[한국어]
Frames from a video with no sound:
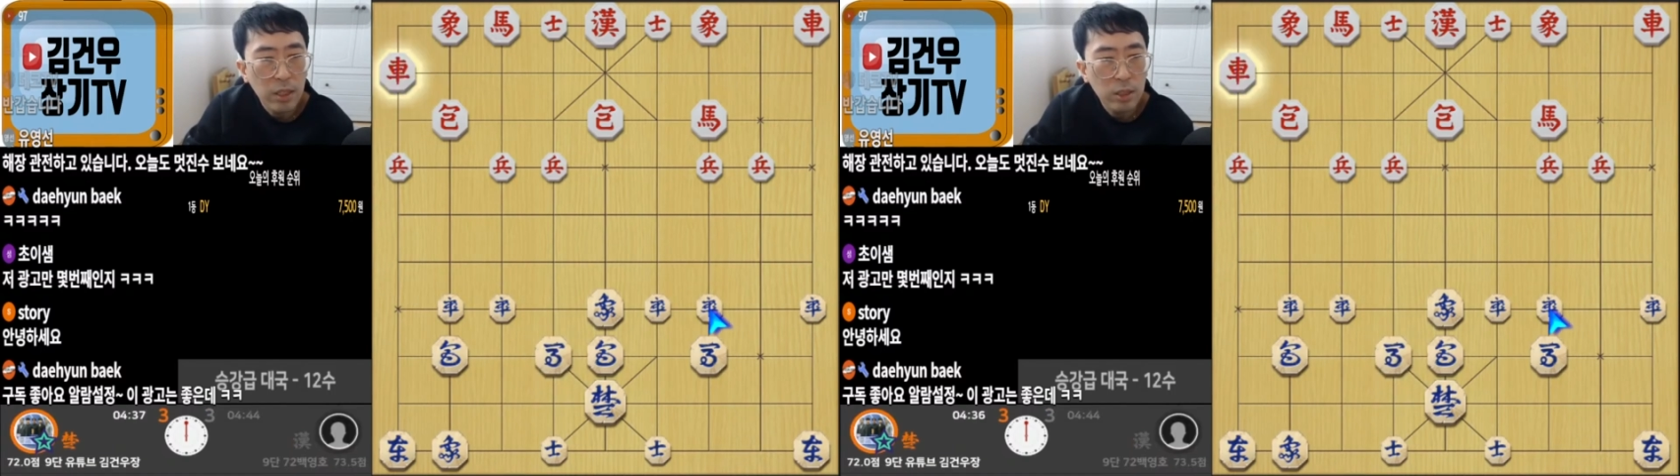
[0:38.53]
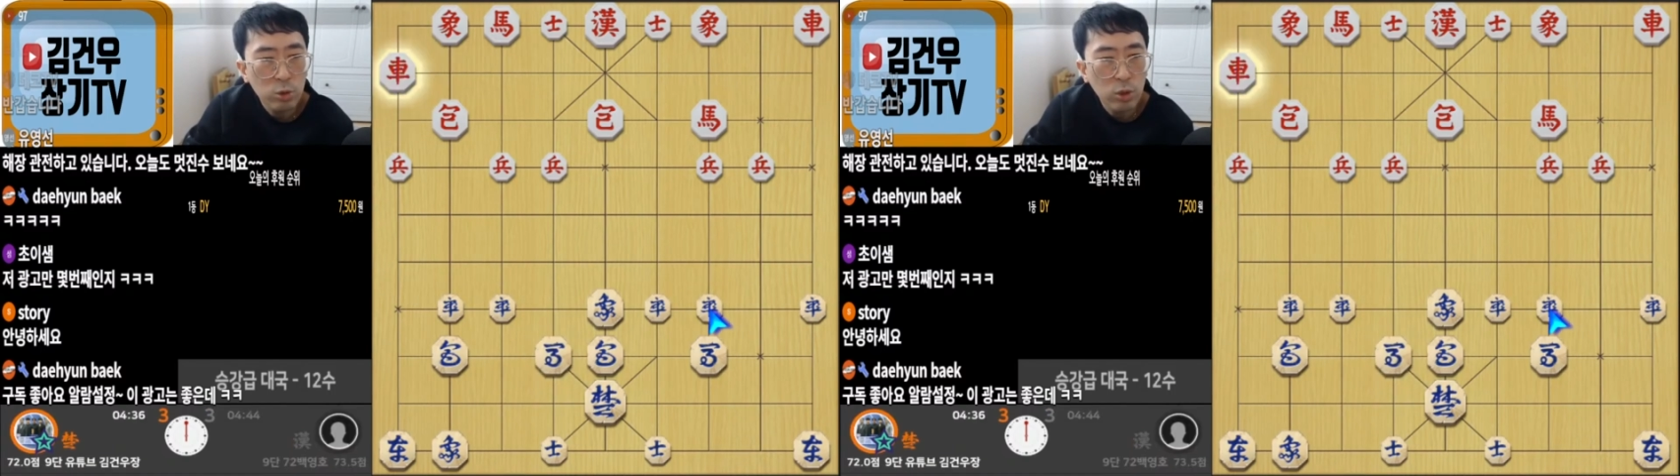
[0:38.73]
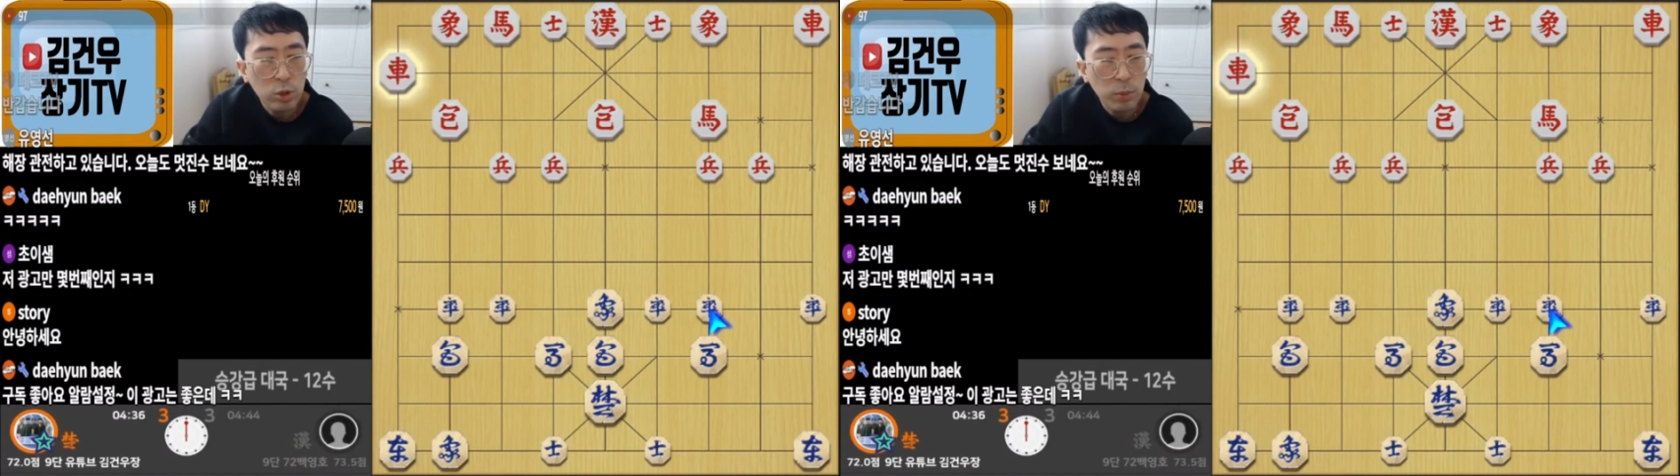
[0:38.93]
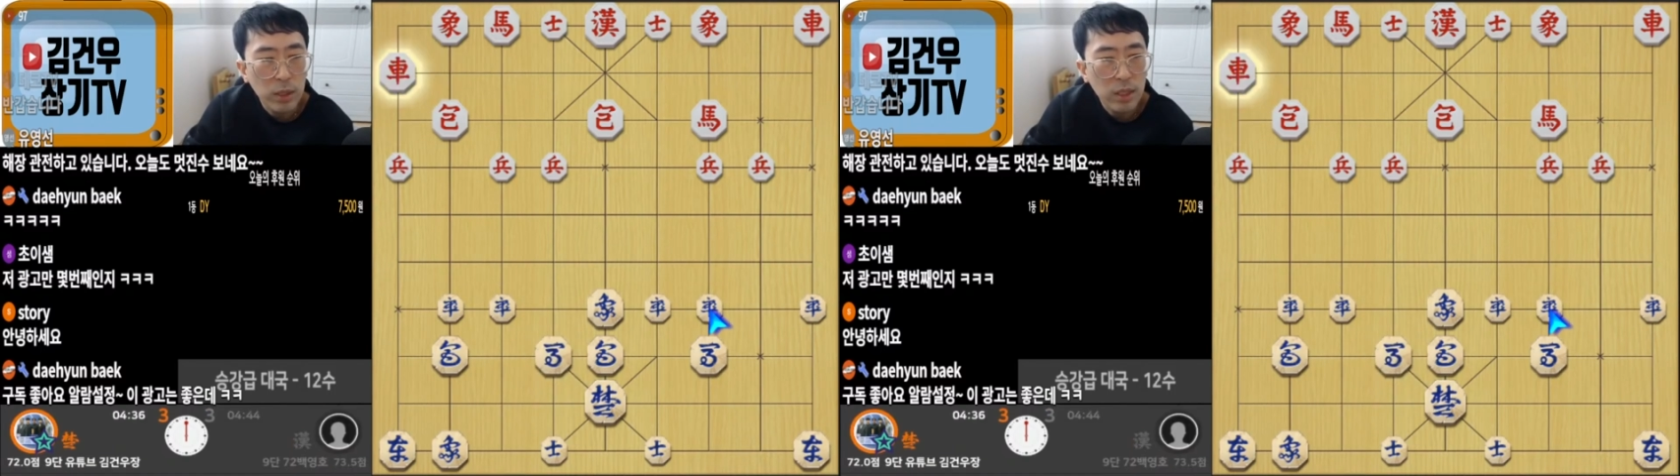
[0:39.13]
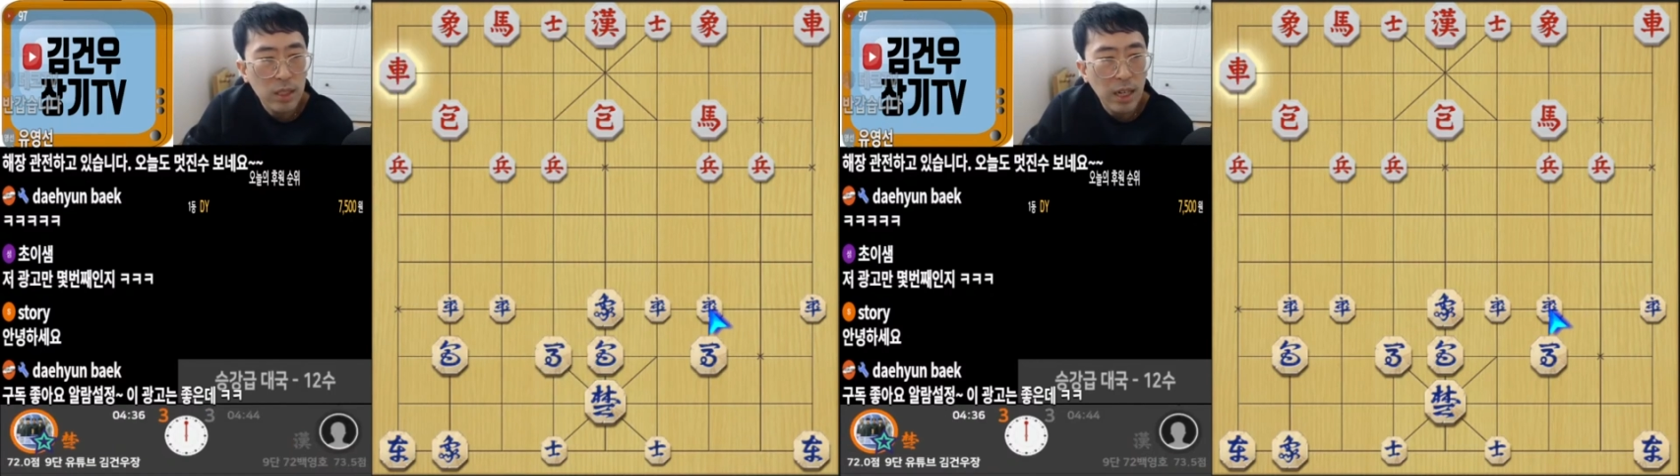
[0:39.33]
그런 수가 좀
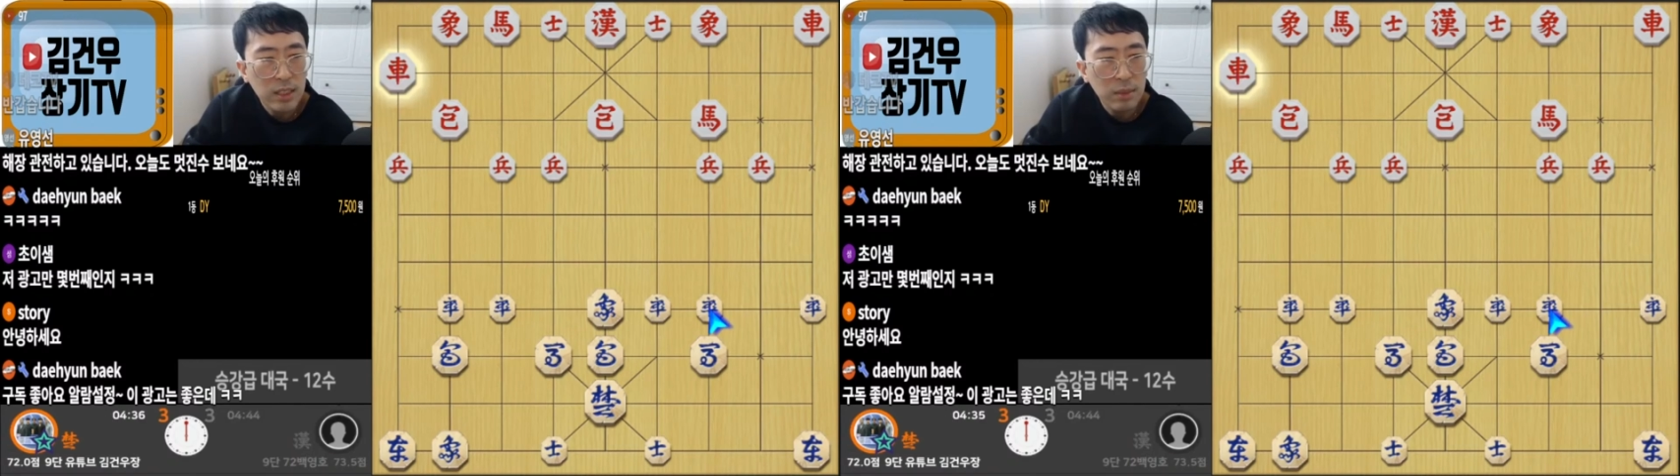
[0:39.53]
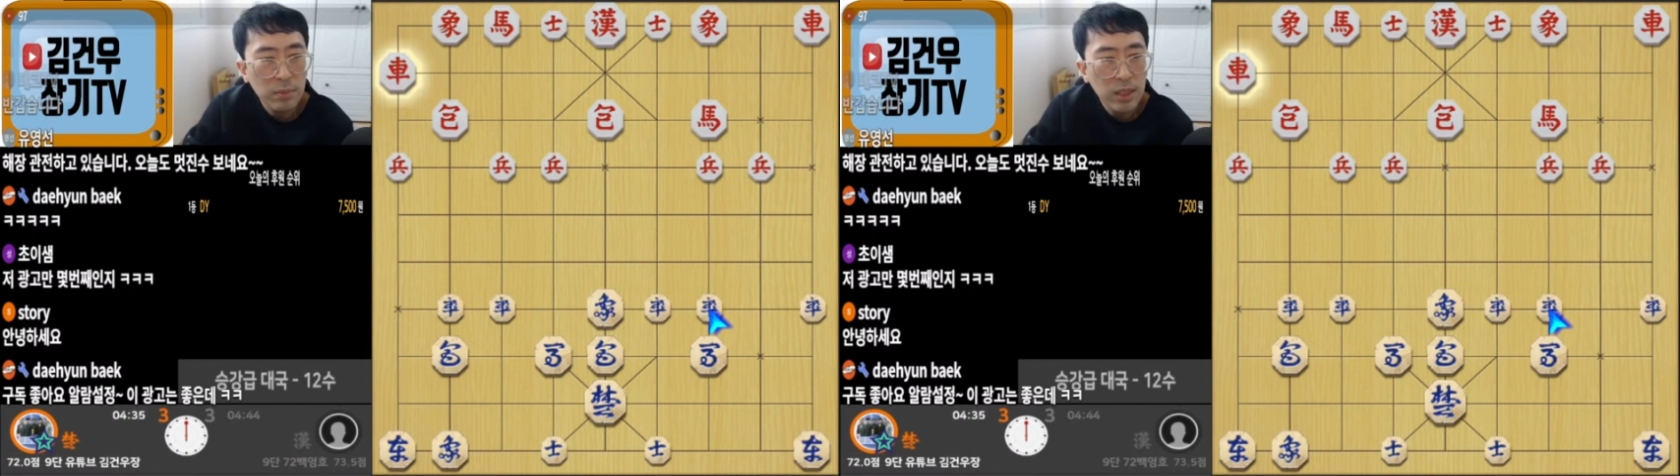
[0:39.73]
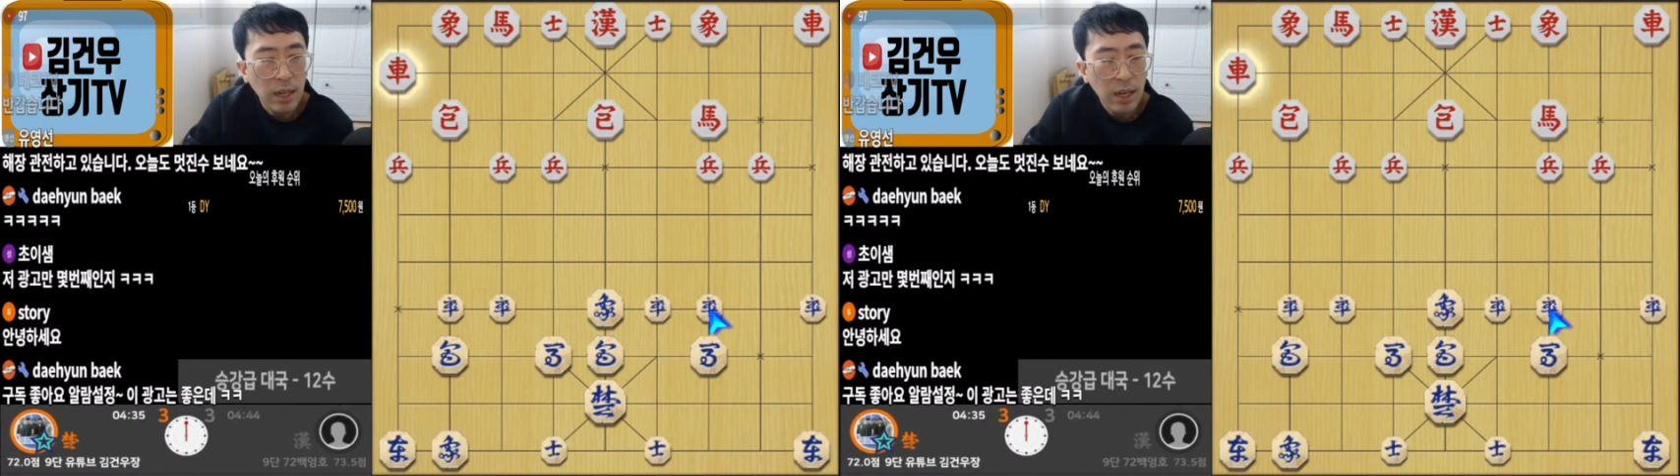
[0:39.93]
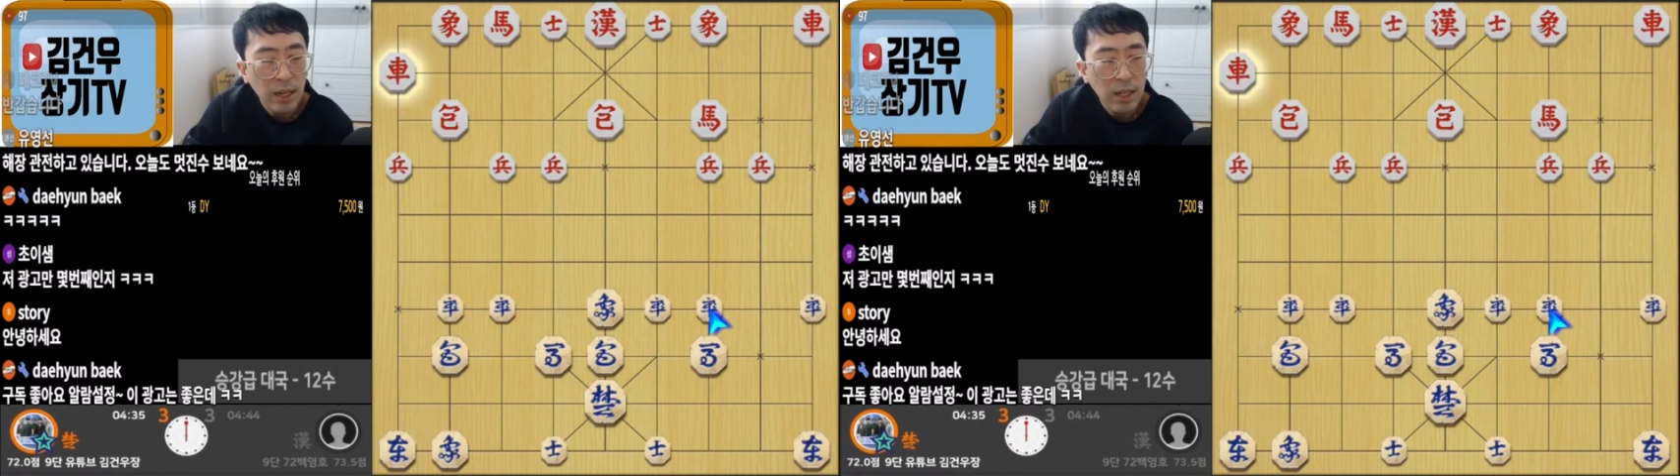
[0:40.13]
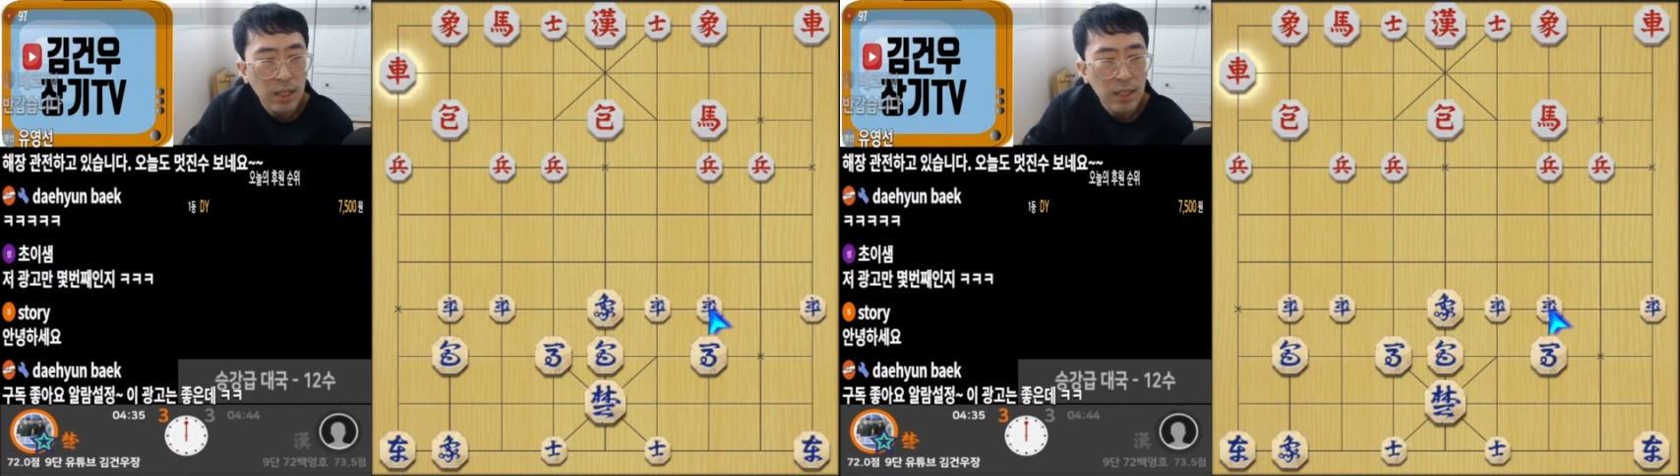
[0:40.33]
있는 것 같습니다.